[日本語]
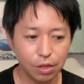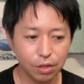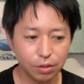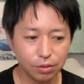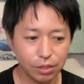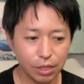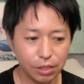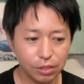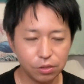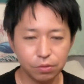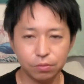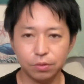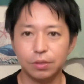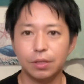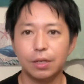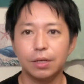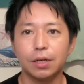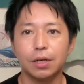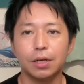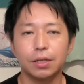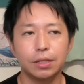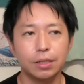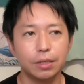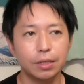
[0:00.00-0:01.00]
セッションの
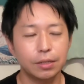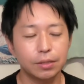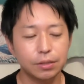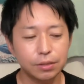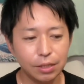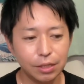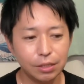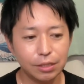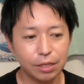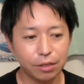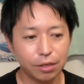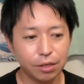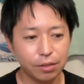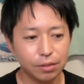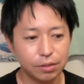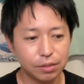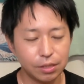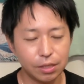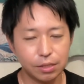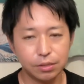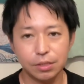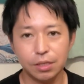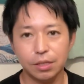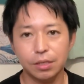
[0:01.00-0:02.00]
中でですね竹内
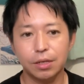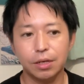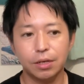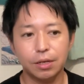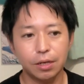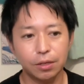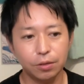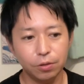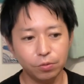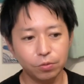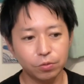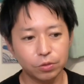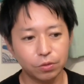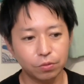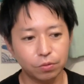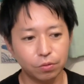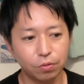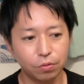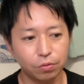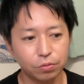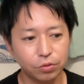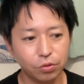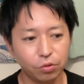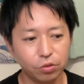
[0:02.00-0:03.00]
先生からのそ
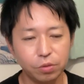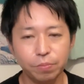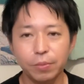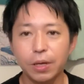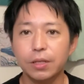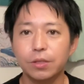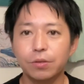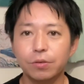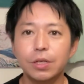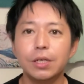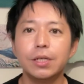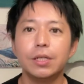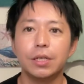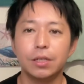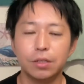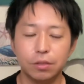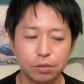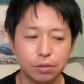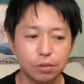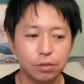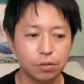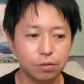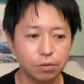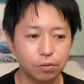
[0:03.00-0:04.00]
の
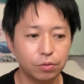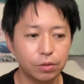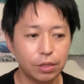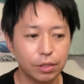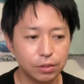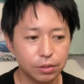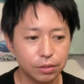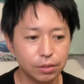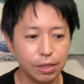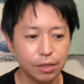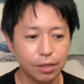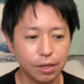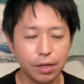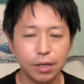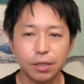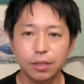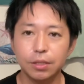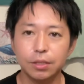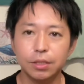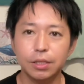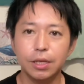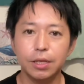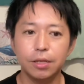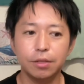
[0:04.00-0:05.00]
ソウルメイトリーディングのですね
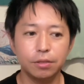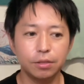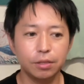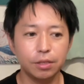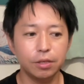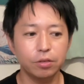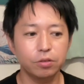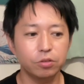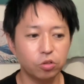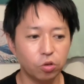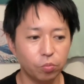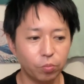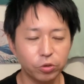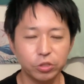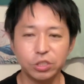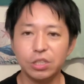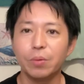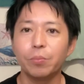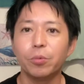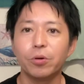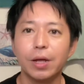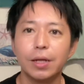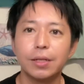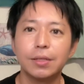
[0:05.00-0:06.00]
鑑定っていうのもし
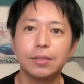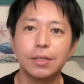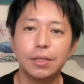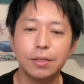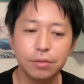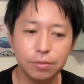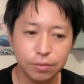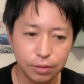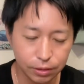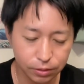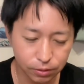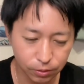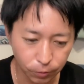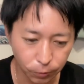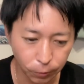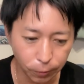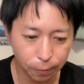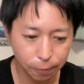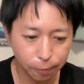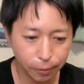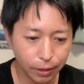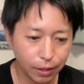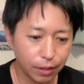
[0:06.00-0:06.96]
てもらっているんですよ。